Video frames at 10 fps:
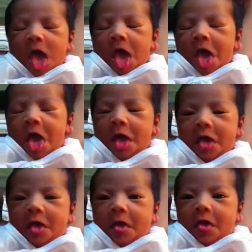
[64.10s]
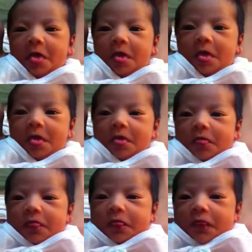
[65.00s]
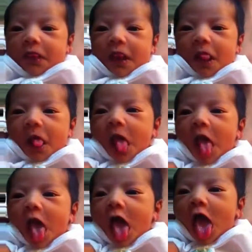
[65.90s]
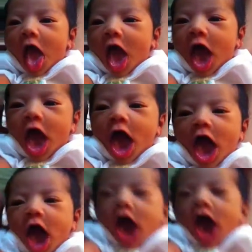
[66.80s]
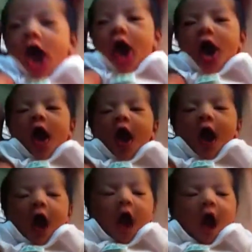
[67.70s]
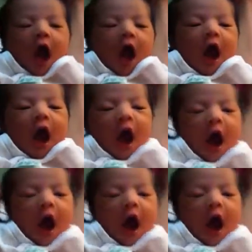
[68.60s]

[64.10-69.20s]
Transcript: ano? Ikaw na naman. Hikab na naman ng hikab ang baby